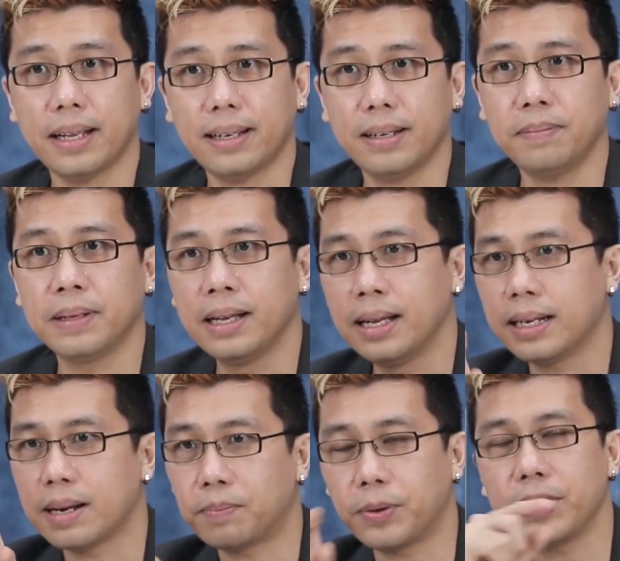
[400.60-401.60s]
Ya, nah, kan?
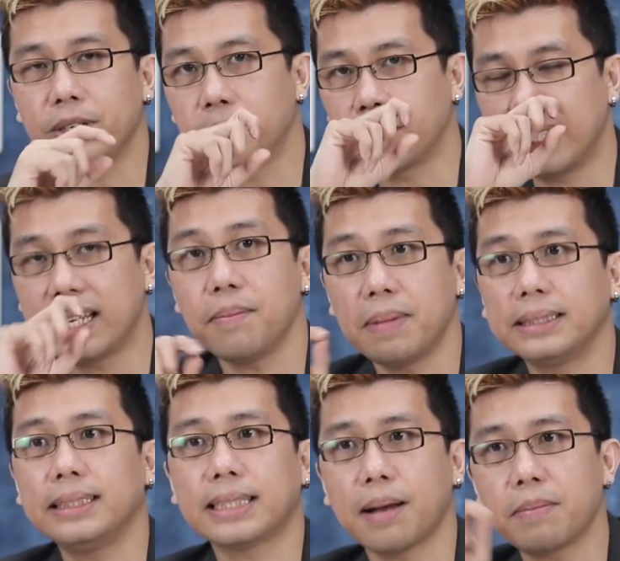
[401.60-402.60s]
Nah, poin nomor tiga
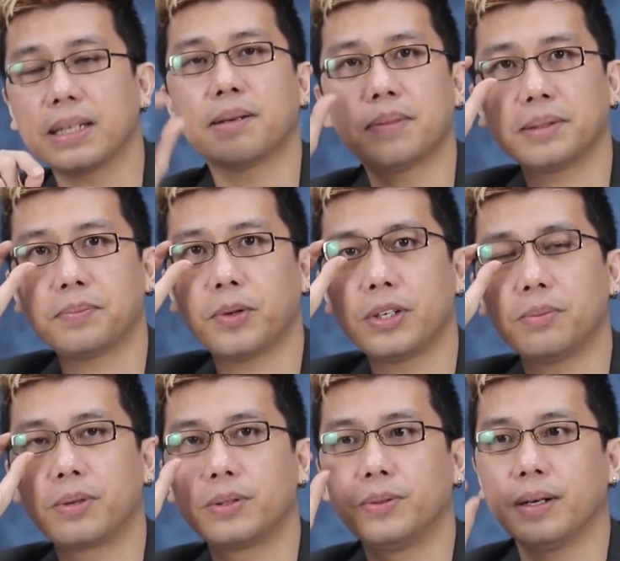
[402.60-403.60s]
masih sama sama poin
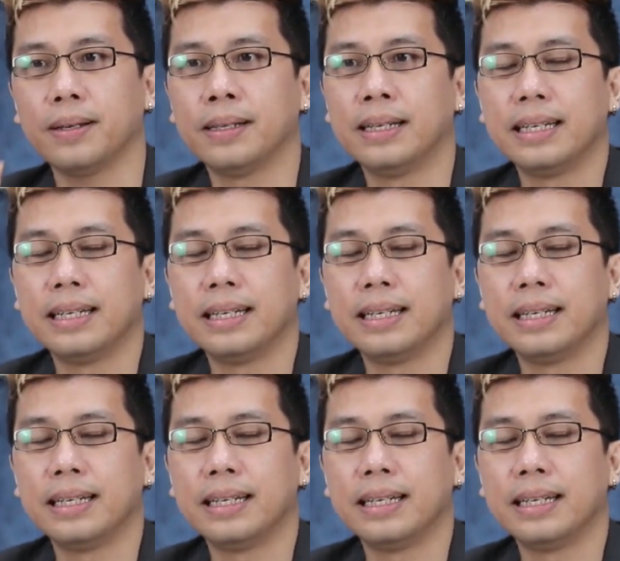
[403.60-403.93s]
nomor dua.